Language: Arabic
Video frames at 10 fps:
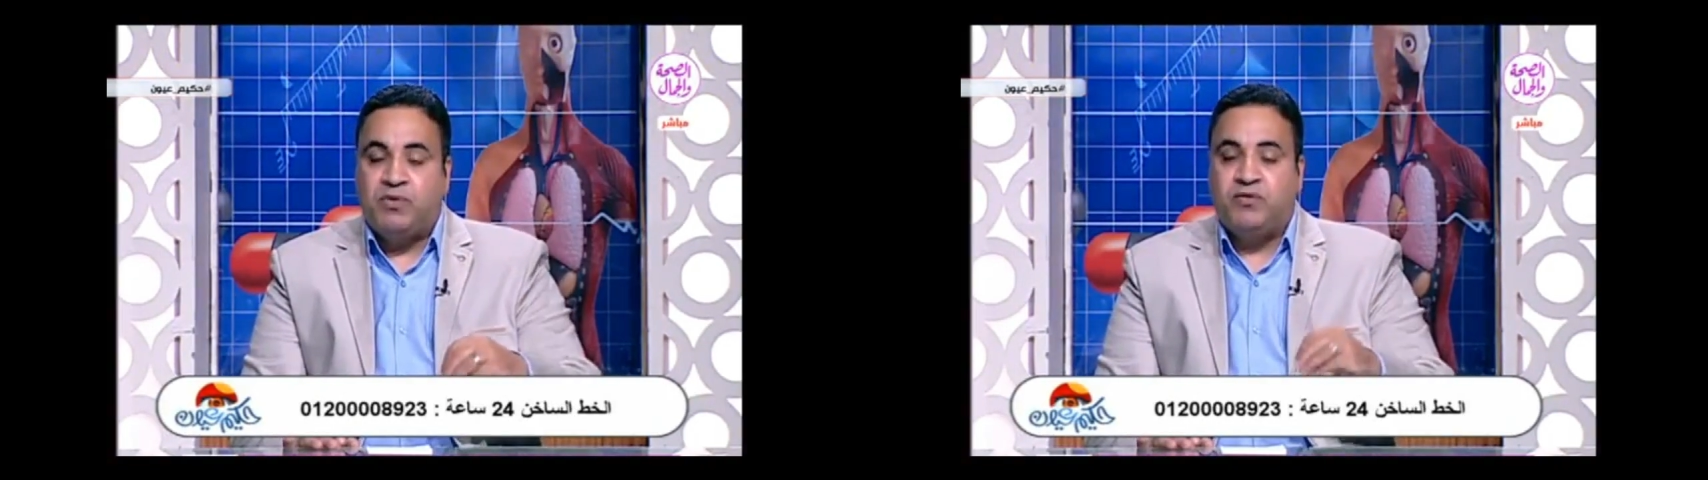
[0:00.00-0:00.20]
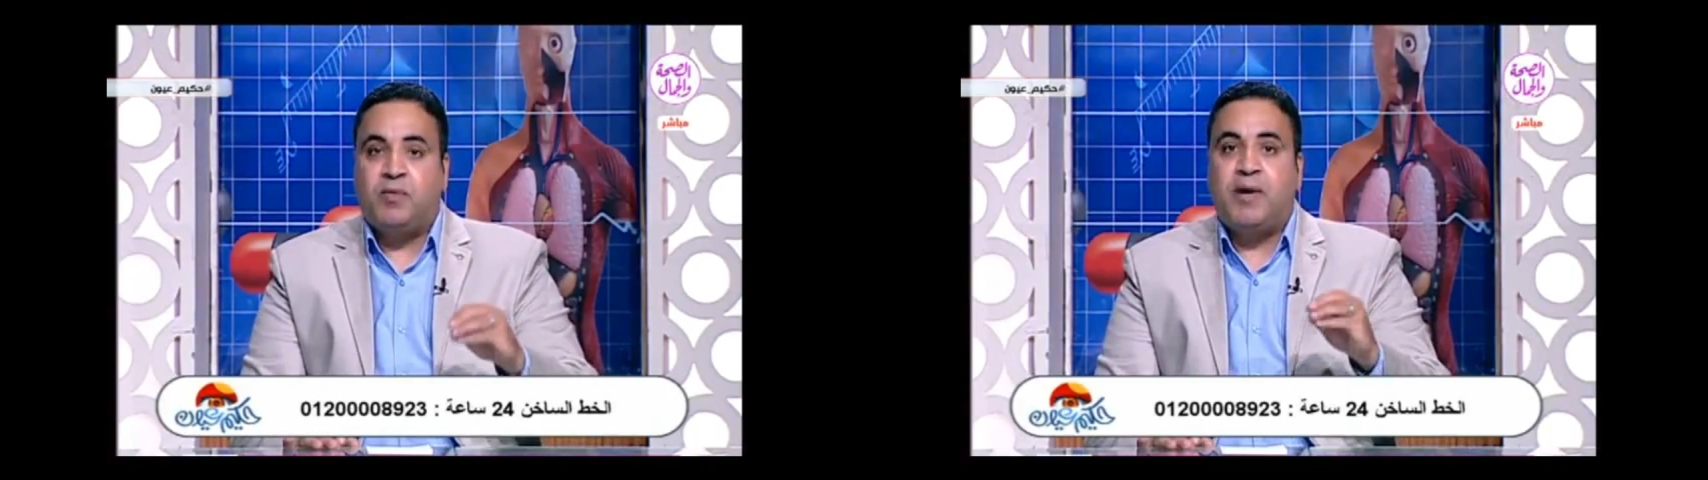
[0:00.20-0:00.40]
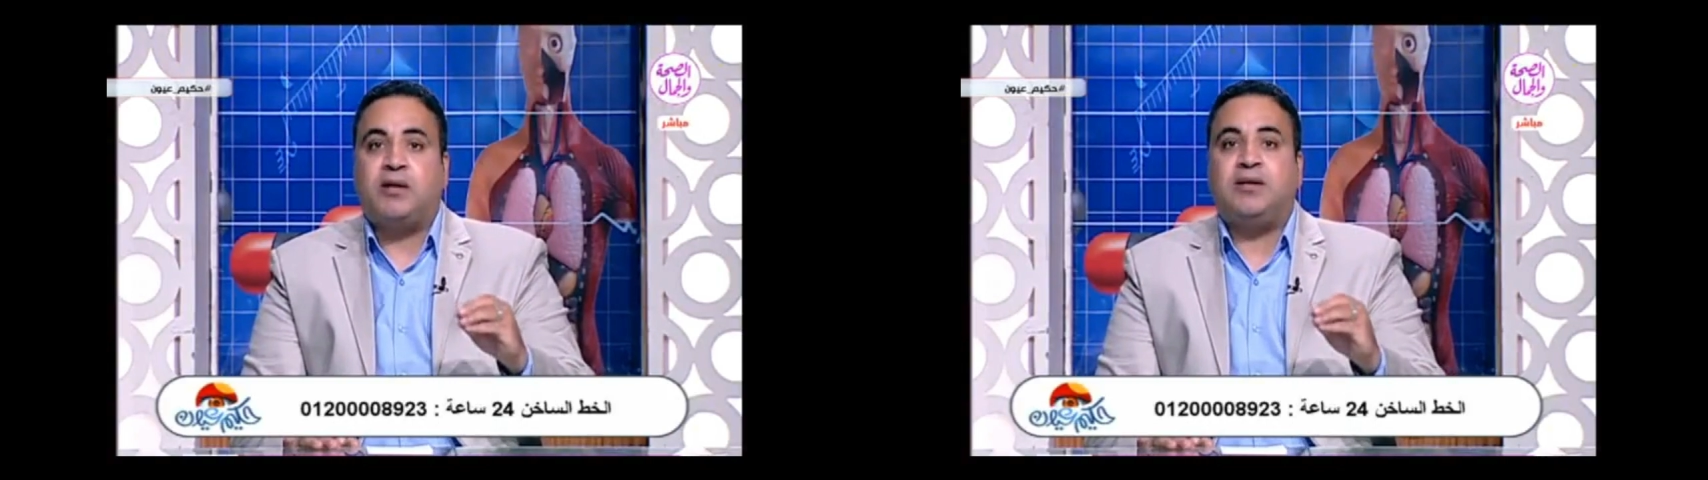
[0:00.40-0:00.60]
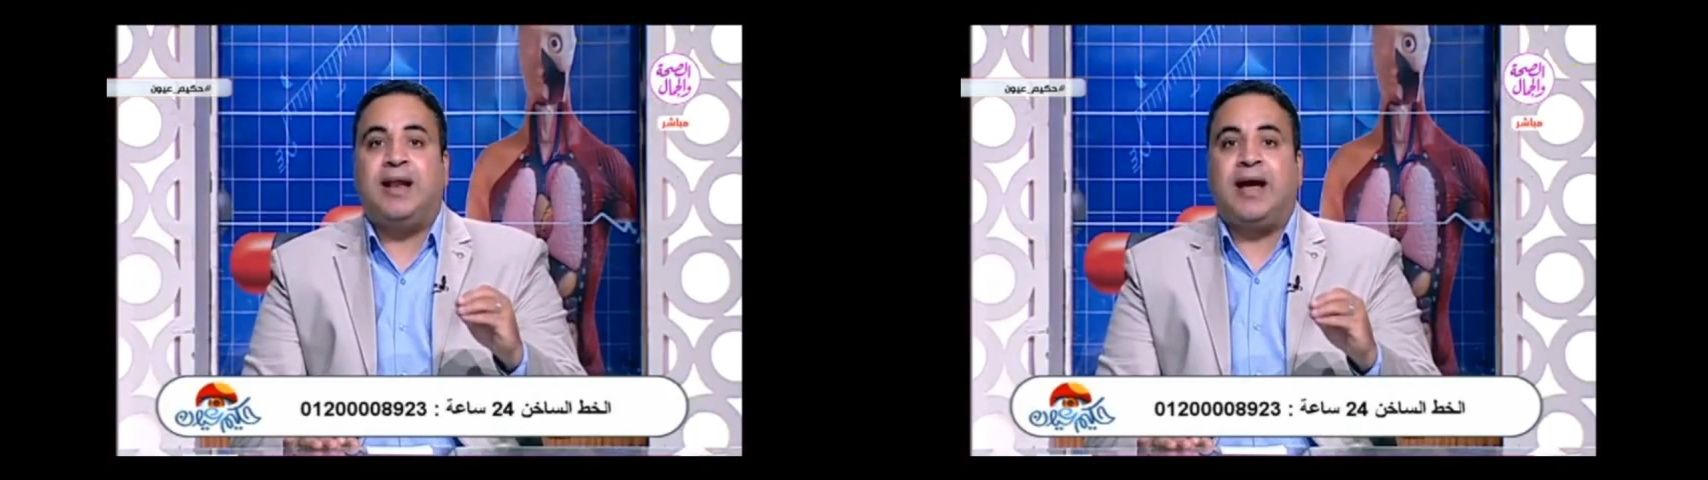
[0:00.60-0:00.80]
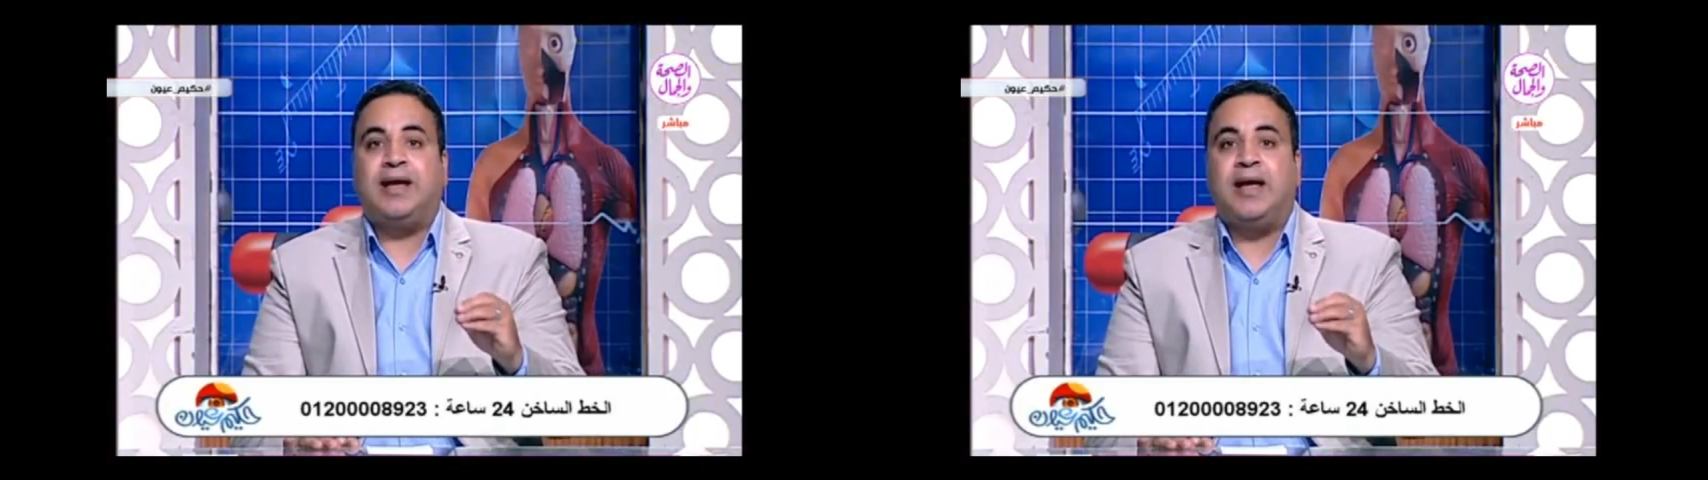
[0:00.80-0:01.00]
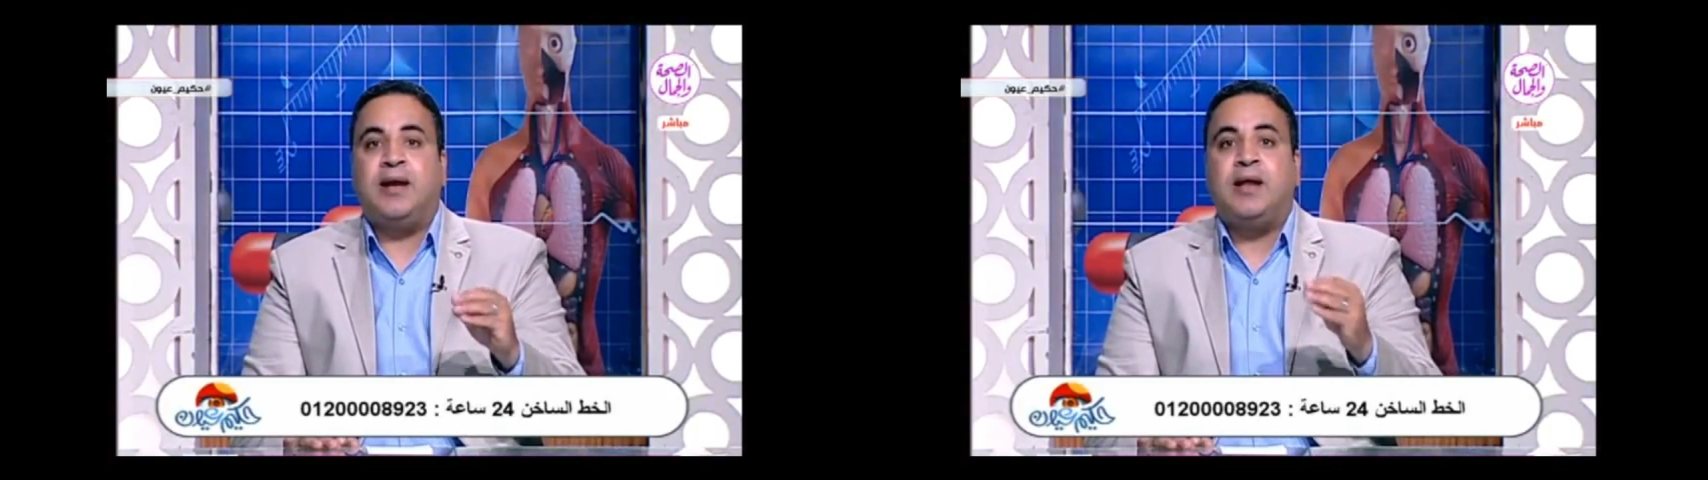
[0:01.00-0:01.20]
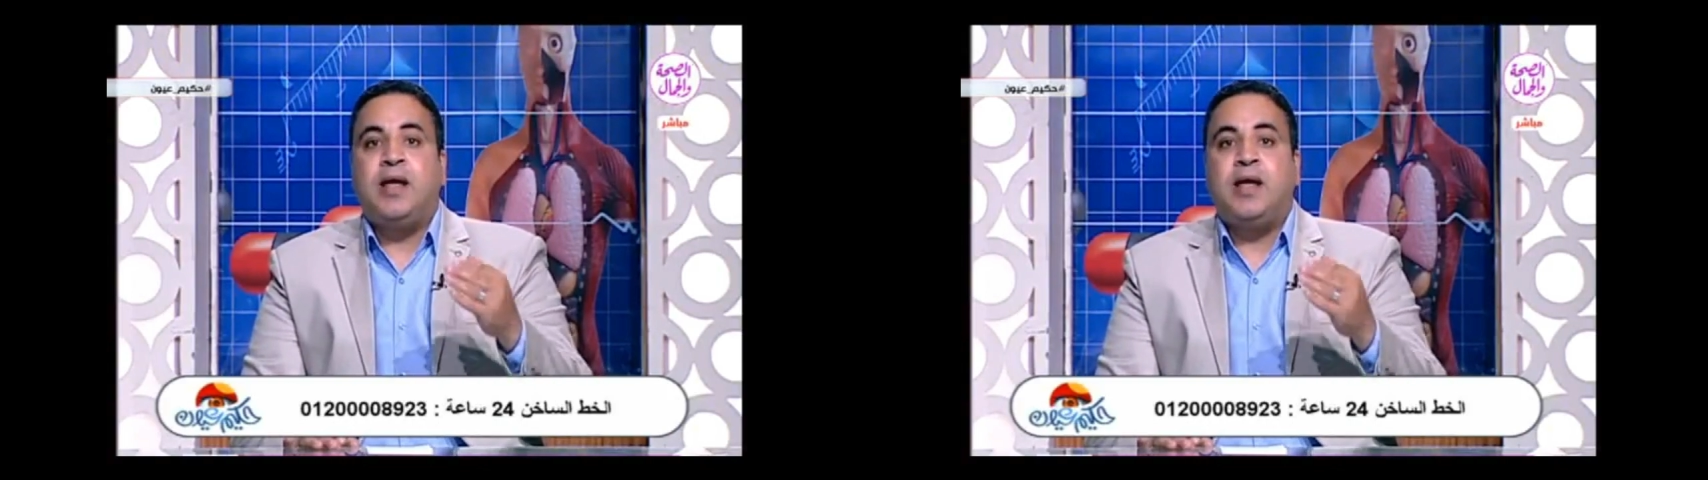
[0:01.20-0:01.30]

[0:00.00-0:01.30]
في بعض الاحيان